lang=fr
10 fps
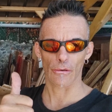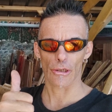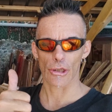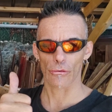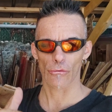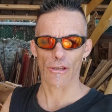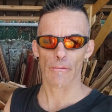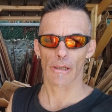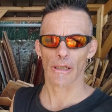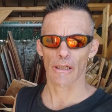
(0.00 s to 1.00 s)
que des gens nous
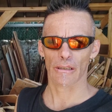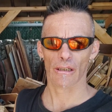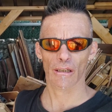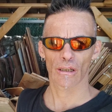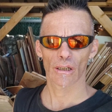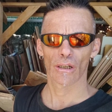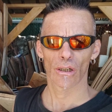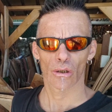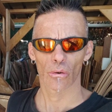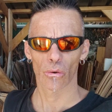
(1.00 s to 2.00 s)
amènent
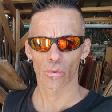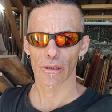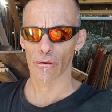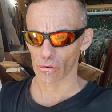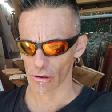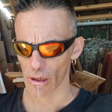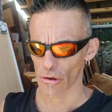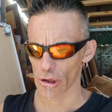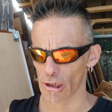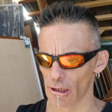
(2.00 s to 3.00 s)
ou des trucs dans le
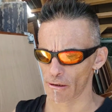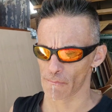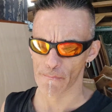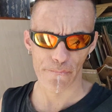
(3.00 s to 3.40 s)
genre.